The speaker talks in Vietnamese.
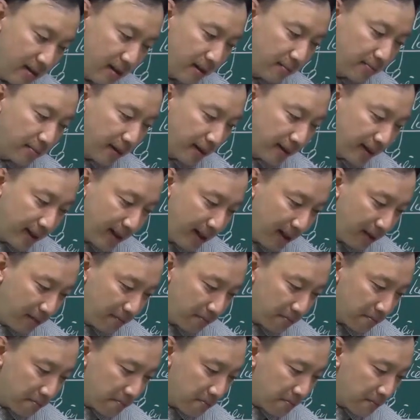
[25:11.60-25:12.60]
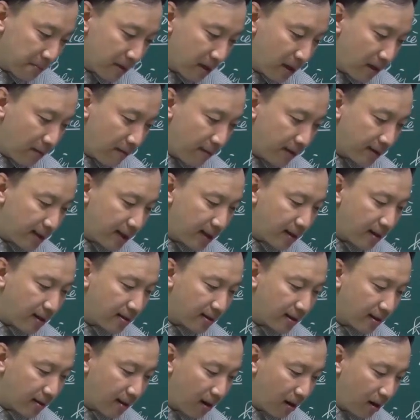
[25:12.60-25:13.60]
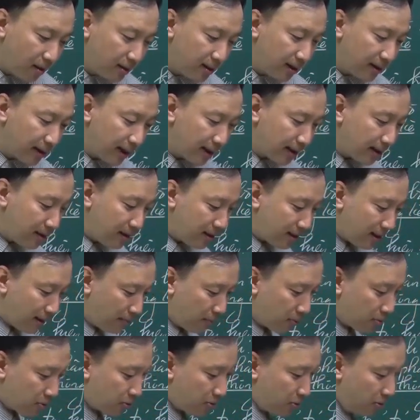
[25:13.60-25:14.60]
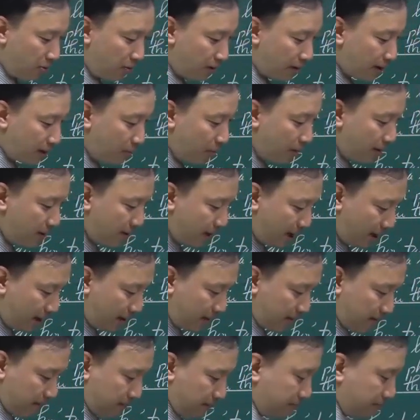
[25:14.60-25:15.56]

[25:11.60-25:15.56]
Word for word: làm đề thi và trên cơ sở đó thì thầy sẽ đưa ra một số cái nguyên nhân.